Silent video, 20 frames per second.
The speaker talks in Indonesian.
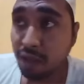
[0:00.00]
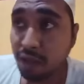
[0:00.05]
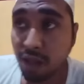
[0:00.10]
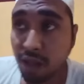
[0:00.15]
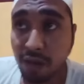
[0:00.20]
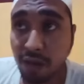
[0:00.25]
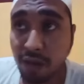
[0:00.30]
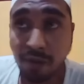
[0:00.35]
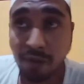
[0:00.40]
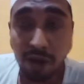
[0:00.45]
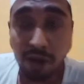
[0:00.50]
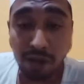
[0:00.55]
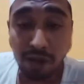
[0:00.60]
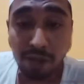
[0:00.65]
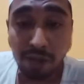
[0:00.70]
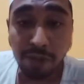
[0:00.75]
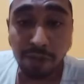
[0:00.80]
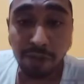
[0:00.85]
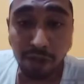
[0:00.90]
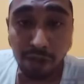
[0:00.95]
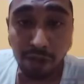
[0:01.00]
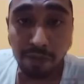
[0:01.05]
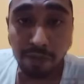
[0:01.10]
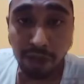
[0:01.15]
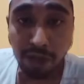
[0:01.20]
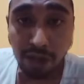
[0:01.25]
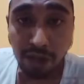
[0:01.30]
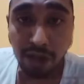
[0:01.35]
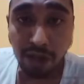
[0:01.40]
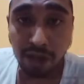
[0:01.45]
yang wajib kita
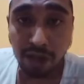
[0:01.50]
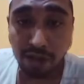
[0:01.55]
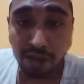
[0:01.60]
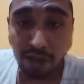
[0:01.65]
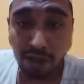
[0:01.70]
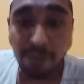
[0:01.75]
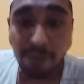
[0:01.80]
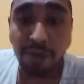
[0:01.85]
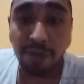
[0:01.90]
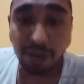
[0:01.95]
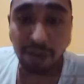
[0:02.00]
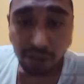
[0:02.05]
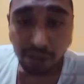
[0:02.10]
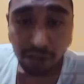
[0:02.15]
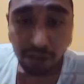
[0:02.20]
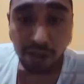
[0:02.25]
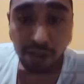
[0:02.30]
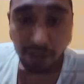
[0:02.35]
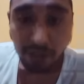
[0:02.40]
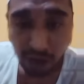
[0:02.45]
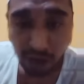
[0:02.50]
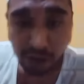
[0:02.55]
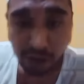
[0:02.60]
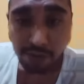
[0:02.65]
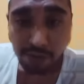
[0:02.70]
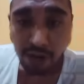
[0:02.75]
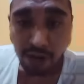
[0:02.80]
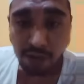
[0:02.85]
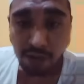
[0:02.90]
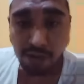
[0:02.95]
bela sampai titik darah
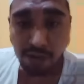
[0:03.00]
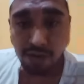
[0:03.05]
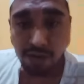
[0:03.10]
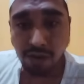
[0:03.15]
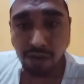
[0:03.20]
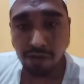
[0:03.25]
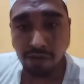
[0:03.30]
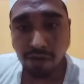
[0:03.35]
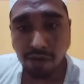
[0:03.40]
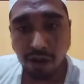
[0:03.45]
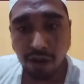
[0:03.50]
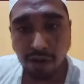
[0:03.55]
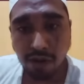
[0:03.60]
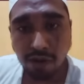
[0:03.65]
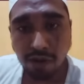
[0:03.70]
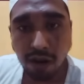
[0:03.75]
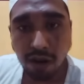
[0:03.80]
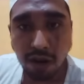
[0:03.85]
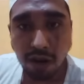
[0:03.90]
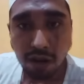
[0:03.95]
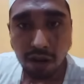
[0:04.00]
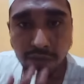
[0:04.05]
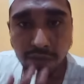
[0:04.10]
penghabisan saudara-saudara.